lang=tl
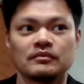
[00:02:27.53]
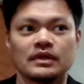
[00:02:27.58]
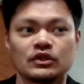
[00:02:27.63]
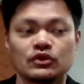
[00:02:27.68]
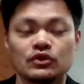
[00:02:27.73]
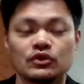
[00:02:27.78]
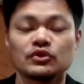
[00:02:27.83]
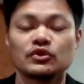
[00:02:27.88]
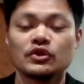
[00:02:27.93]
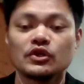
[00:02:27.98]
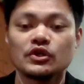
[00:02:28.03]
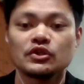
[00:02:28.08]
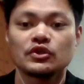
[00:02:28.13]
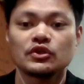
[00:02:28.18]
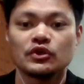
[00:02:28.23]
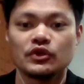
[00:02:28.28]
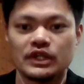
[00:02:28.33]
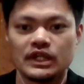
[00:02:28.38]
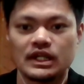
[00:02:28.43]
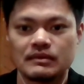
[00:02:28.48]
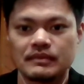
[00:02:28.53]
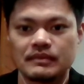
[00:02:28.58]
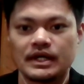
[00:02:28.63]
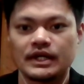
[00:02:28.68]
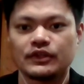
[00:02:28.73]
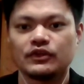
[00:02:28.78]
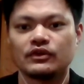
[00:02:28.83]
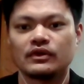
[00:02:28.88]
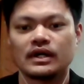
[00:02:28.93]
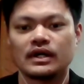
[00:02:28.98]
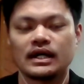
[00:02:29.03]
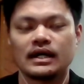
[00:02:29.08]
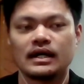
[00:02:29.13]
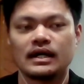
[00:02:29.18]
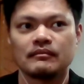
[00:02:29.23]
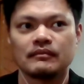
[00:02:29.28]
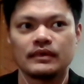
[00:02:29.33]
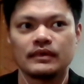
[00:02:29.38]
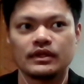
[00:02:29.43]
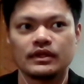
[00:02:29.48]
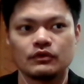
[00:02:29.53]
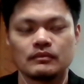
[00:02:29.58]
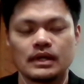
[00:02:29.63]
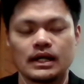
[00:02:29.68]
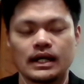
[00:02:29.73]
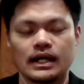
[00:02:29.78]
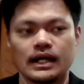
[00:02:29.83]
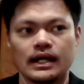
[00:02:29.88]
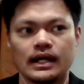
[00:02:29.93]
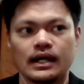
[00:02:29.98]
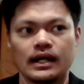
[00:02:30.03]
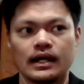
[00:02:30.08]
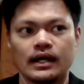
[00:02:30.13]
magtutuloy-tuloy naman yung uh, yung mga